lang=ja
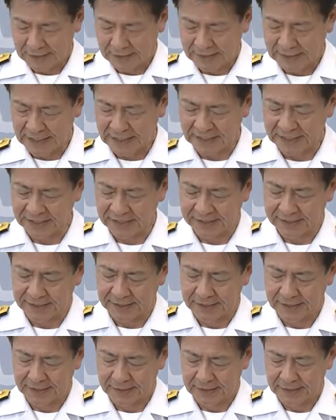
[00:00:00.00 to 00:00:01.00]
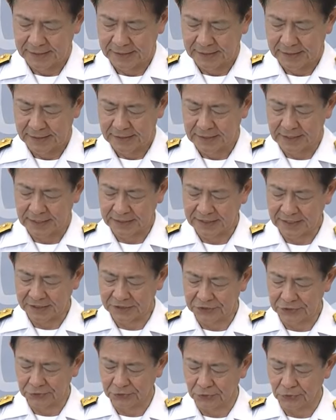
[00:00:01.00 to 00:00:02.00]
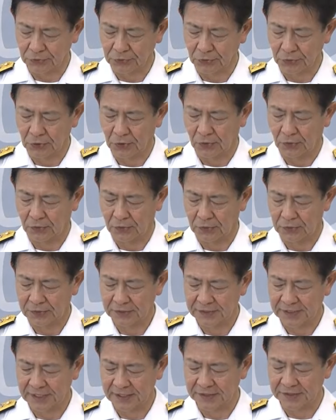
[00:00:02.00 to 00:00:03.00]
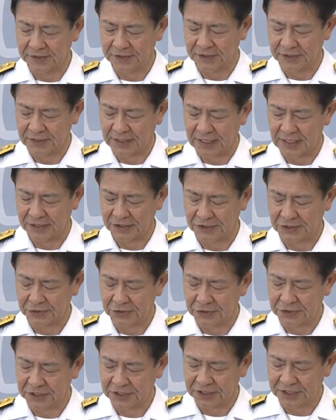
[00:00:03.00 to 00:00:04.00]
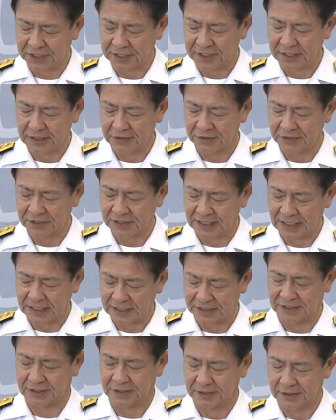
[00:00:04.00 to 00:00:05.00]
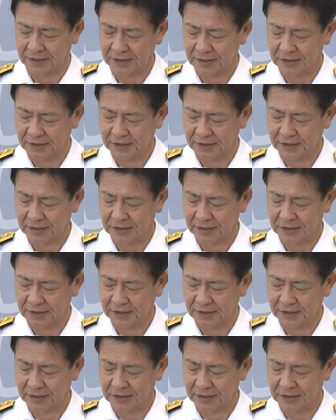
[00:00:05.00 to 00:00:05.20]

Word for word: さらに、川崎重工との潜水艦修理契約に関し、